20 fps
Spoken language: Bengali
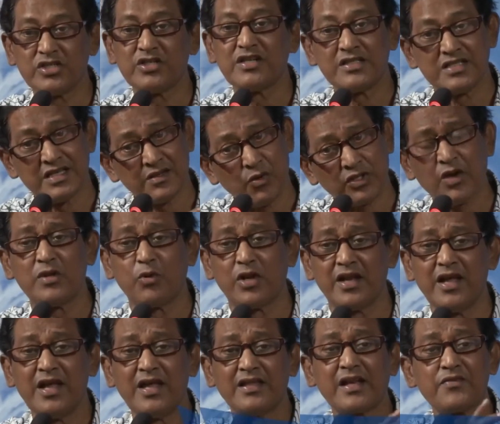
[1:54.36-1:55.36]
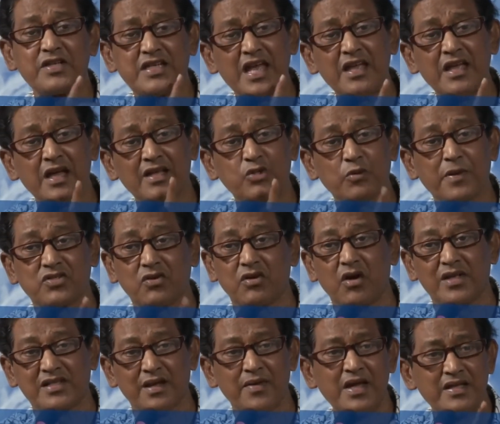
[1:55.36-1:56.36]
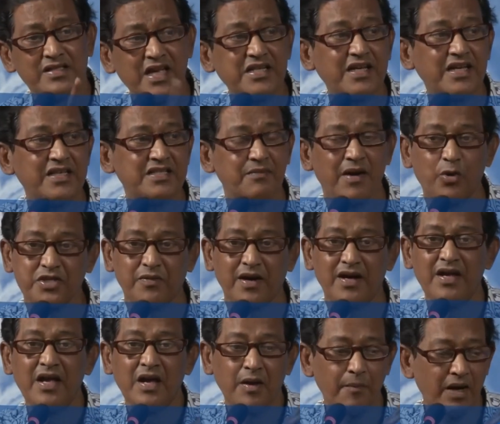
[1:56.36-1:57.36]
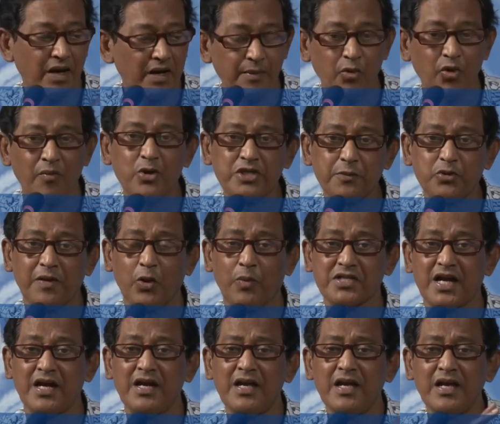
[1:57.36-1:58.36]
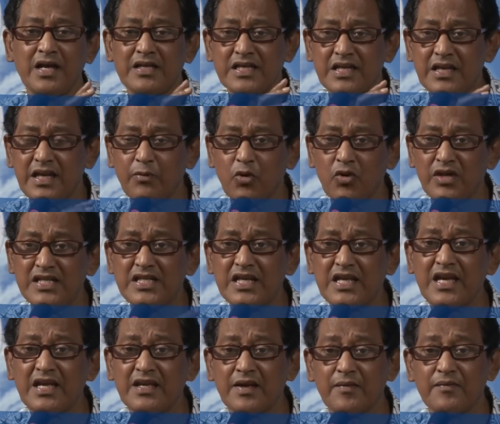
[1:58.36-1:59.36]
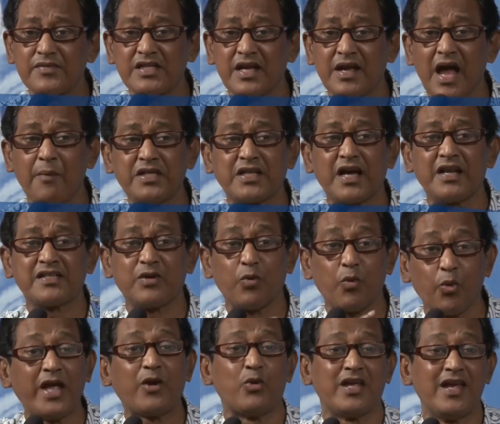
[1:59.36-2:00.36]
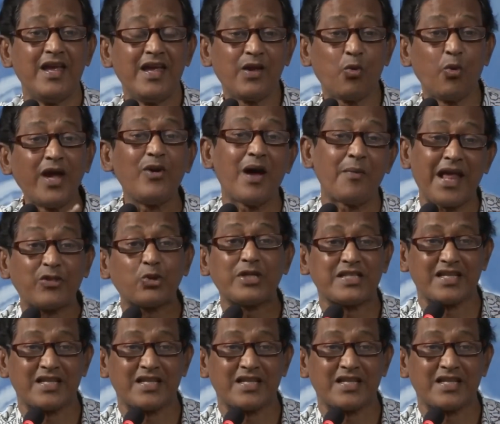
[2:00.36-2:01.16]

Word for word: হয়ে গেছে আশ্রম ওখানকার চৌহদ্দি থেকে বের করে ধ্যানকে গণমানুষের আত্ম